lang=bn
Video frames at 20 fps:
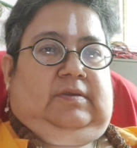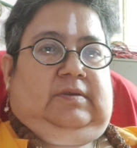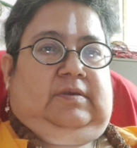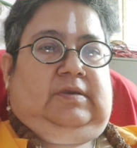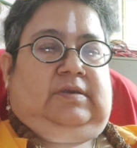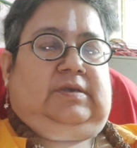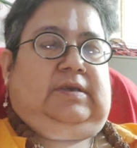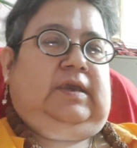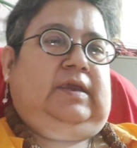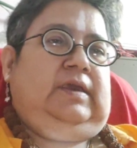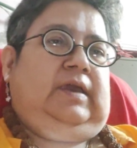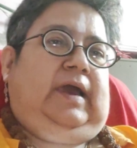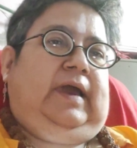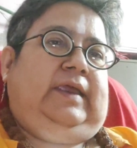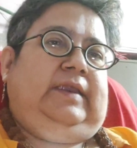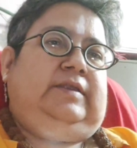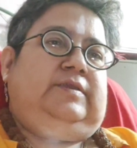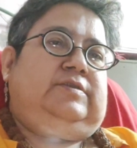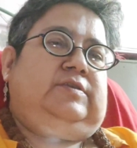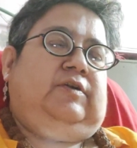যে সেই
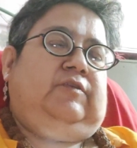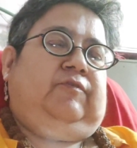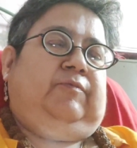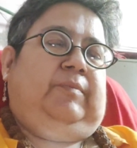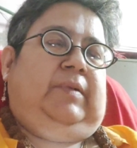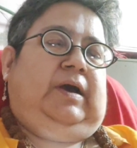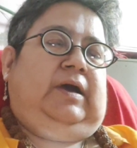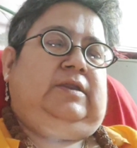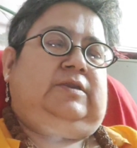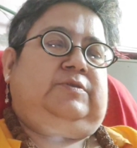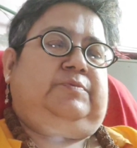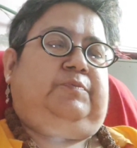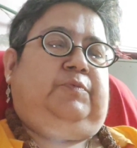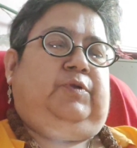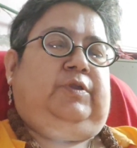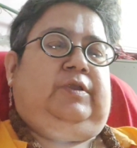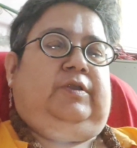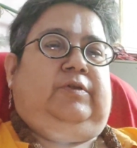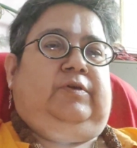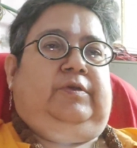আইডস অফ মার্চ
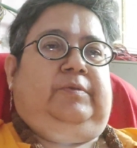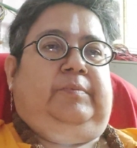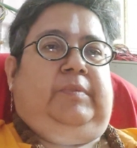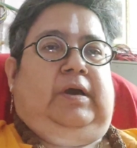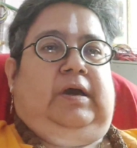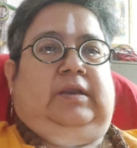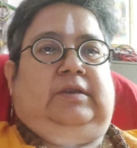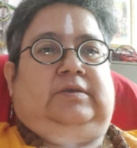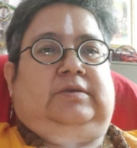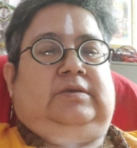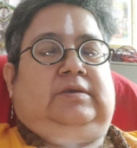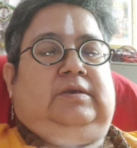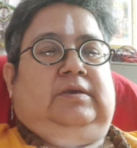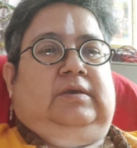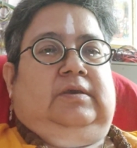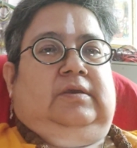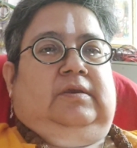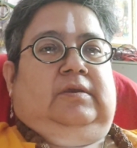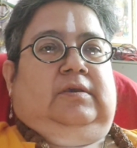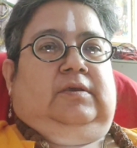পনেরোই মার্চ
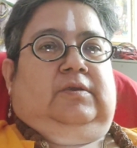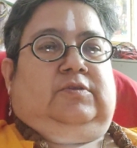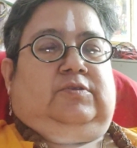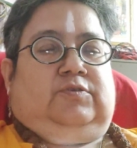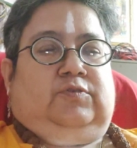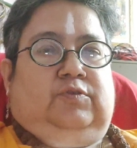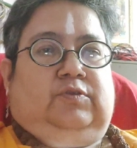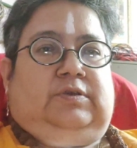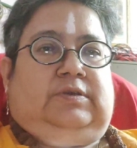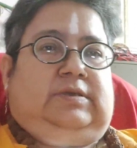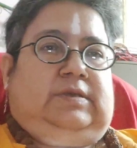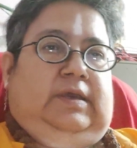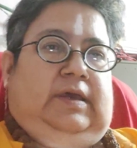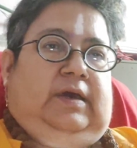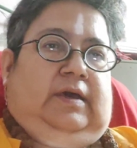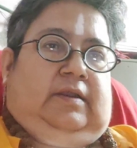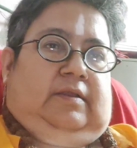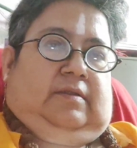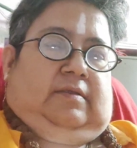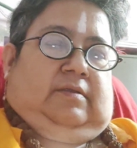
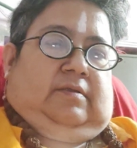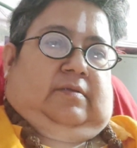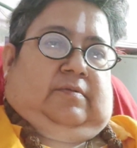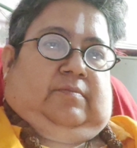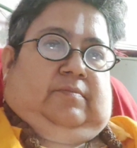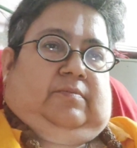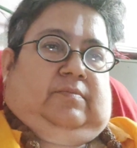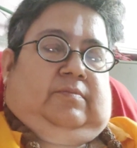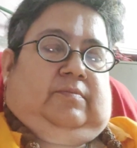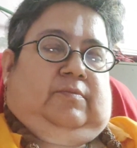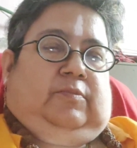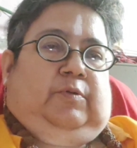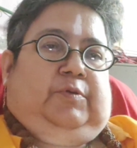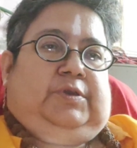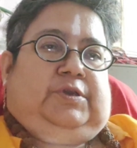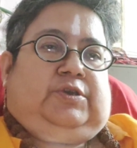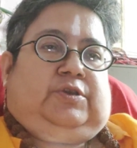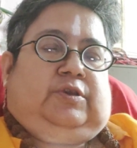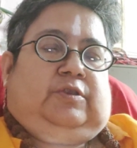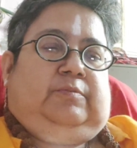সুৎসেয়ার
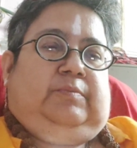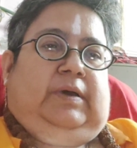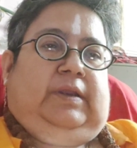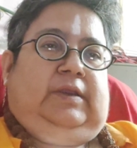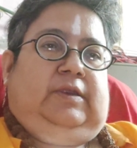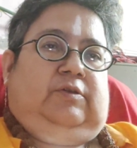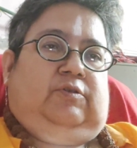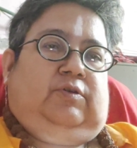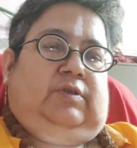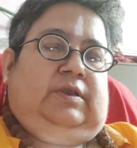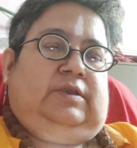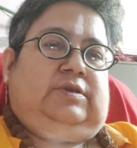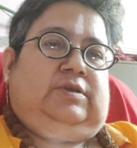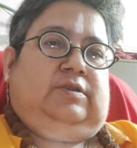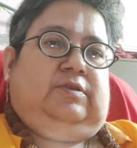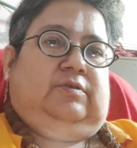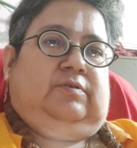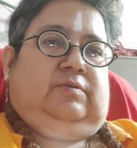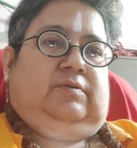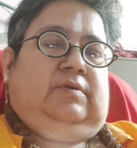ভবিষ্যৎবাণী
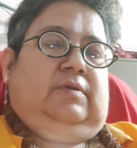করেছিল